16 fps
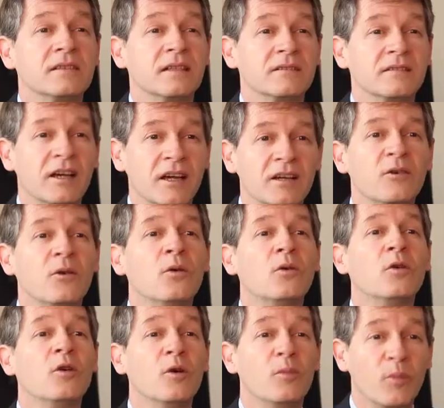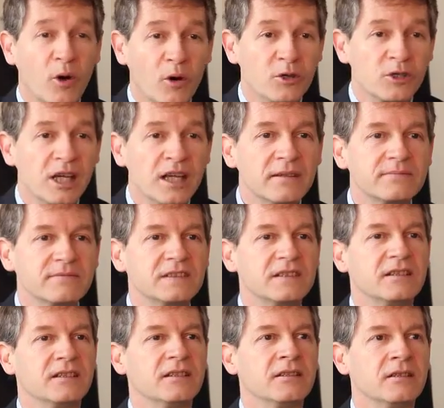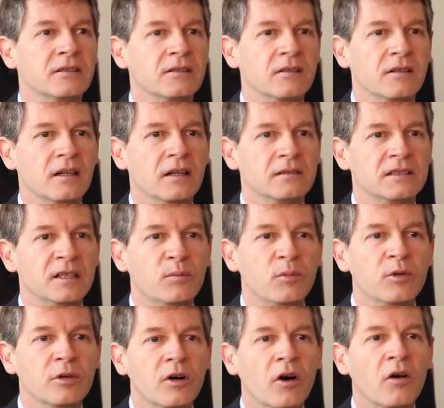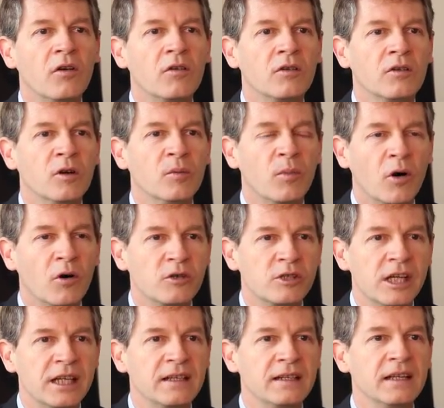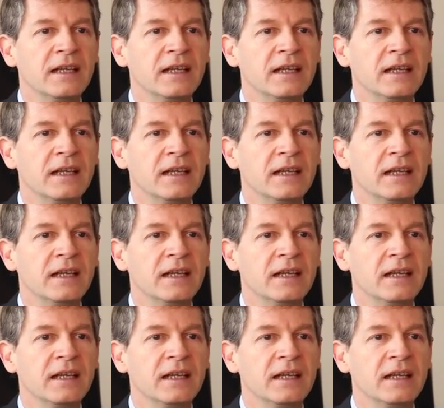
un très gros euh, projet, euh, un des plus grands euh, projets